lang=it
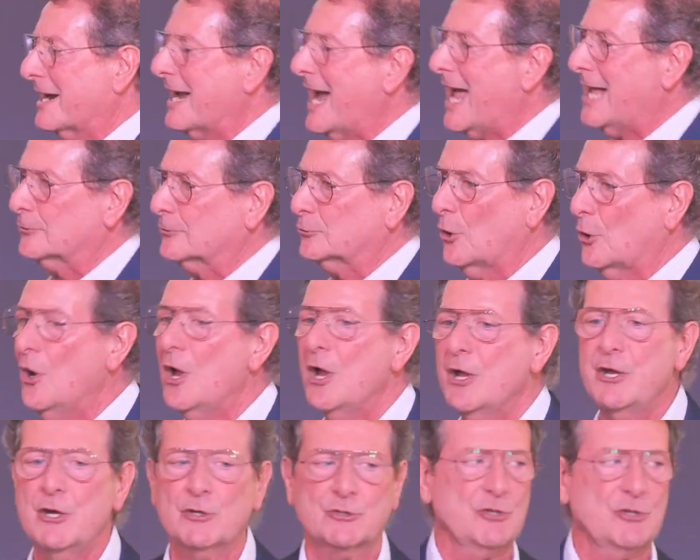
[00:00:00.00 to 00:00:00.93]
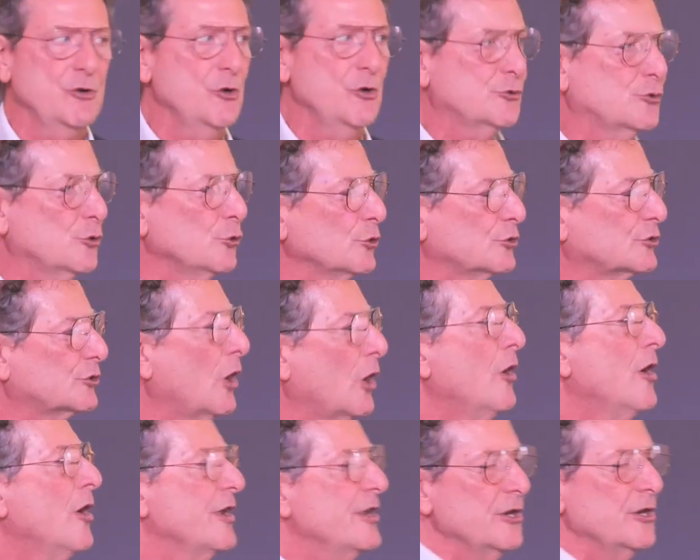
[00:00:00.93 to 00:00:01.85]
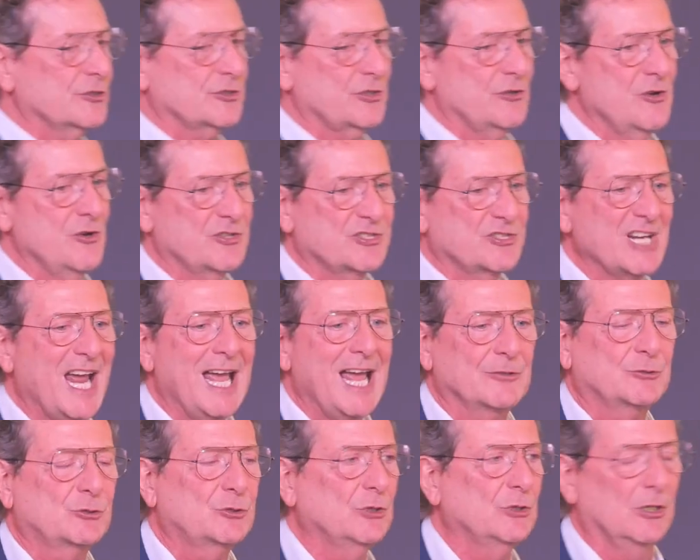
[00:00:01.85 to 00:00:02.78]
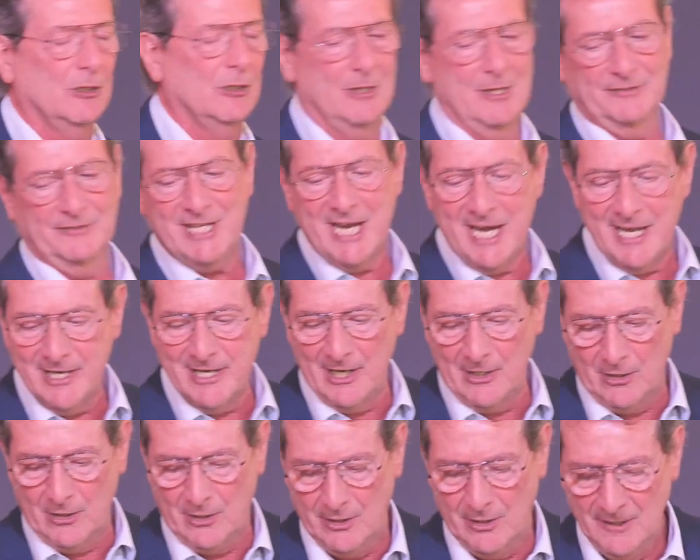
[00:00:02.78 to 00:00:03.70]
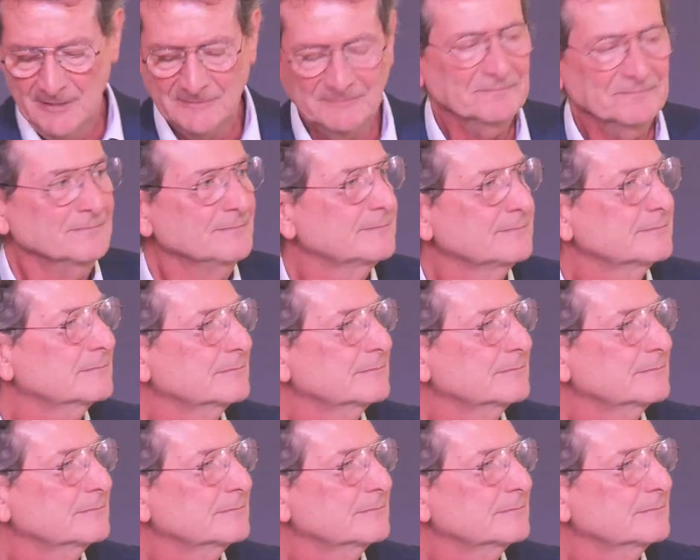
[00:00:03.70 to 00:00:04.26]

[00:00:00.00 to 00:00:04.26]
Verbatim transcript: accanto, io sono giusto, io sono santo, diglielo.